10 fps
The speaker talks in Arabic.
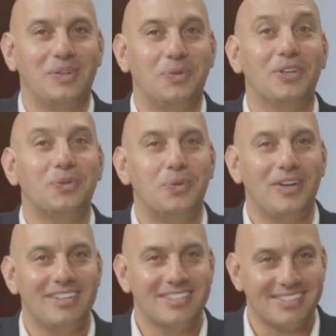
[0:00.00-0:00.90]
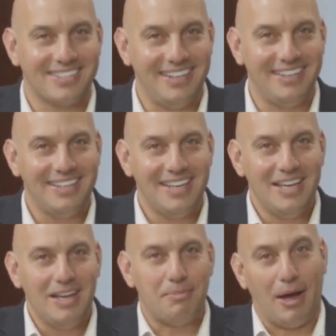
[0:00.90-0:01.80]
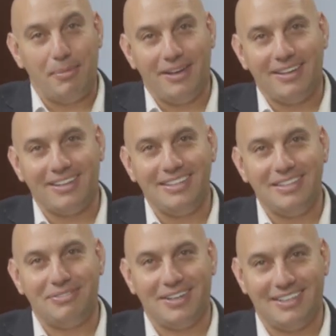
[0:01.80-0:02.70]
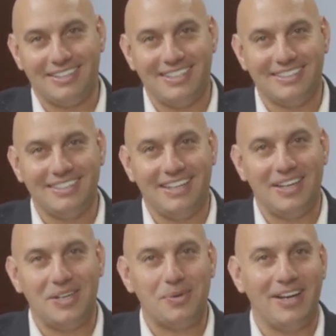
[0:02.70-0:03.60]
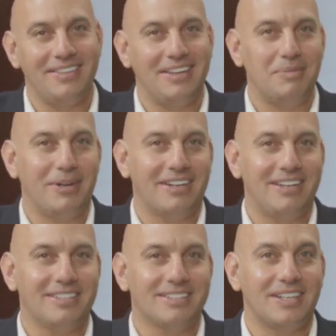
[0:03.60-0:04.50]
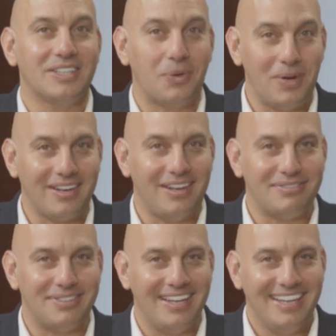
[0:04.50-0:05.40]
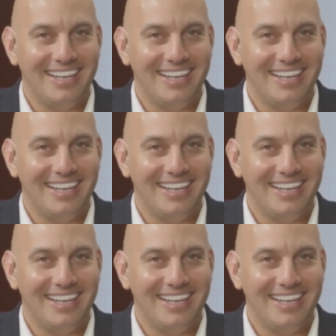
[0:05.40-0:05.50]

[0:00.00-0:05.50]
ونواصل مع باقي فقراتنا وهذه المره سنتوقف